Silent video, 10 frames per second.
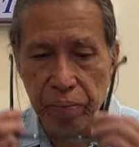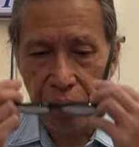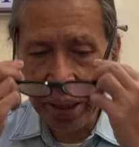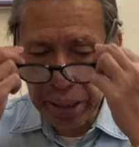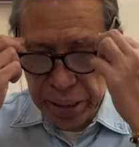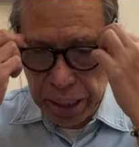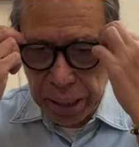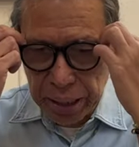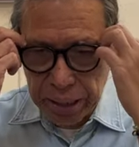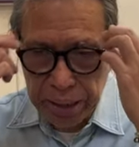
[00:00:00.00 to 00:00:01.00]
Para
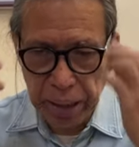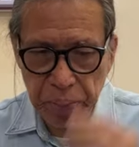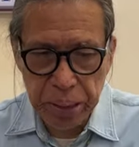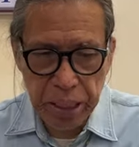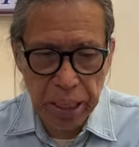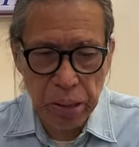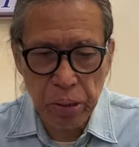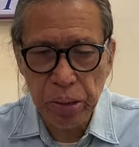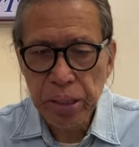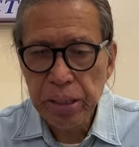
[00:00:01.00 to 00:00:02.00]
tiyak na panalo.